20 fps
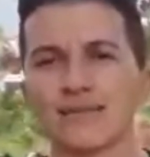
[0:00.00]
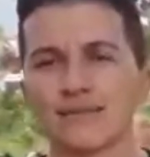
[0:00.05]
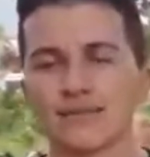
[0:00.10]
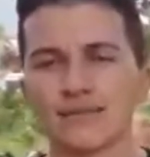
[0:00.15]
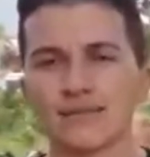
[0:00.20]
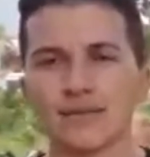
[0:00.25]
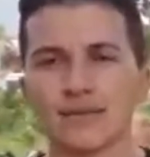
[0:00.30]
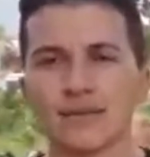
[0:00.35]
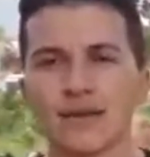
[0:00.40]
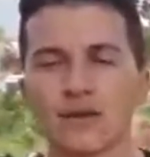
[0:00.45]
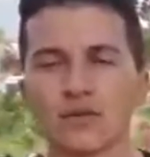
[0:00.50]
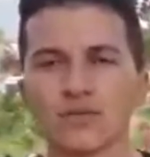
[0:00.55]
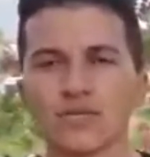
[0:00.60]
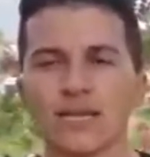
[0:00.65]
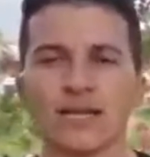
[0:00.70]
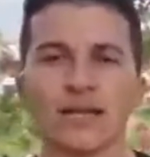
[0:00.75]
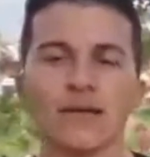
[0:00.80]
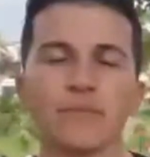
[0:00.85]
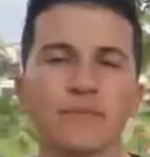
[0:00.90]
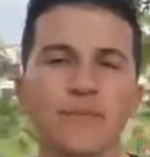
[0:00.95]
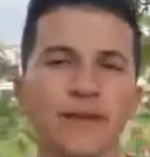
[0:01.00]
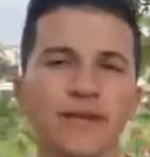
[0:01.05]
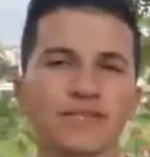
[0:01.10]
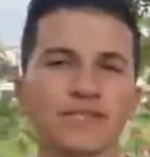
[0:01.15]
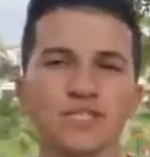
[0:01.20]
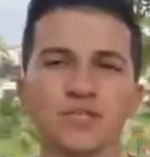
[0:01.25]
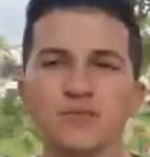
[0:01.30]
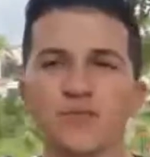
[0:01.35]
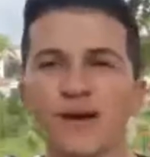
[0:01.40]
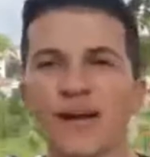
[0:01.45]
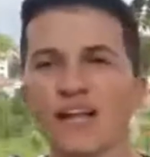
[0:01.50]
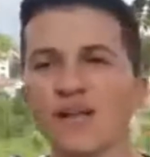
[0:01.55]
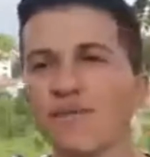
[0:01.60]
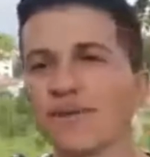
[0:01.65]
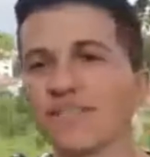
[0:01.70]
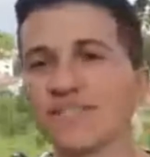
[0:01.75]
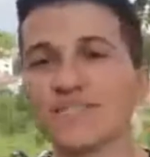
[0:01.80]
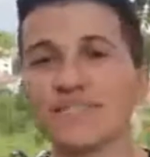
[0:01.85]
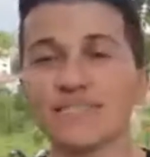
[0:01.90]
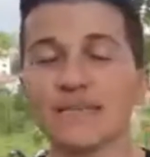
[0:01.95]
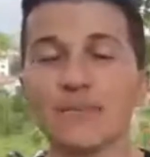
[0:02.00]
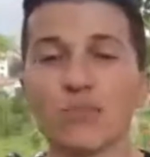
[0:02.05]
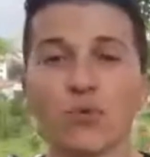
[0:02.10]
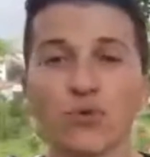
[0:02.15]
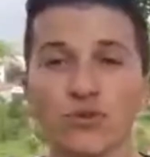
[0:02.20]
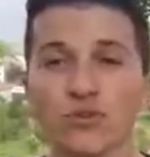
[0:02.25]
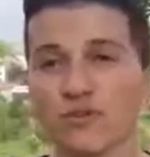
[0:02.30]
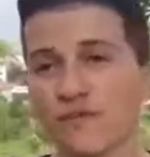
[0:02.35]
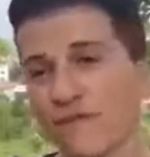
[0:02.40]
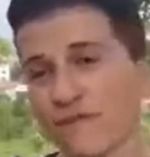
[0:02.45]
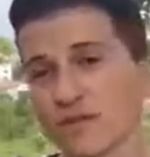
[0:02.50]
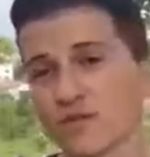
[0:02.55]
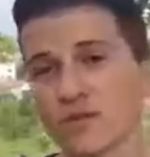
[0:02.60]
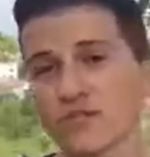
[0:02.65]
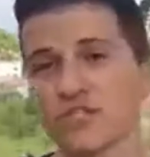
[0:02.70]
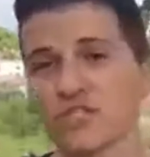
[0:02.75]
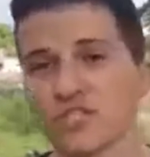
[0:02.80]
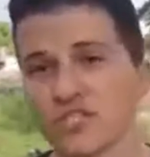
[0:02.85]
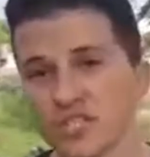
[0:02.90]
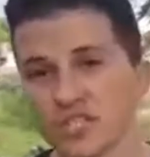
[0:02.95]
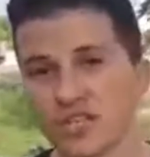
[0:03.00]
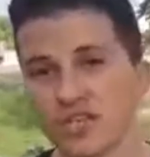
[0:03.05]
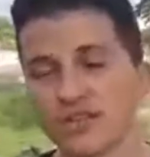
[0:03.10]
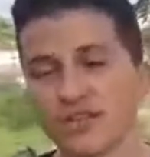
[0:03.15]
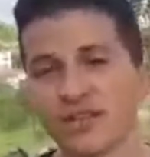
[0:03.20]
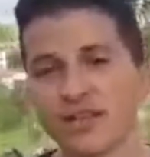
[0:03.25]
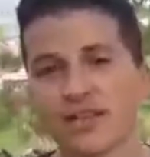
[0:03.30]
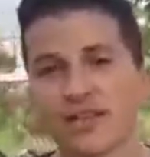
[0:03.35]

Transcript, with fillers: A não sei que a empresa te pague, mas isso é muito difícil hoje em dia.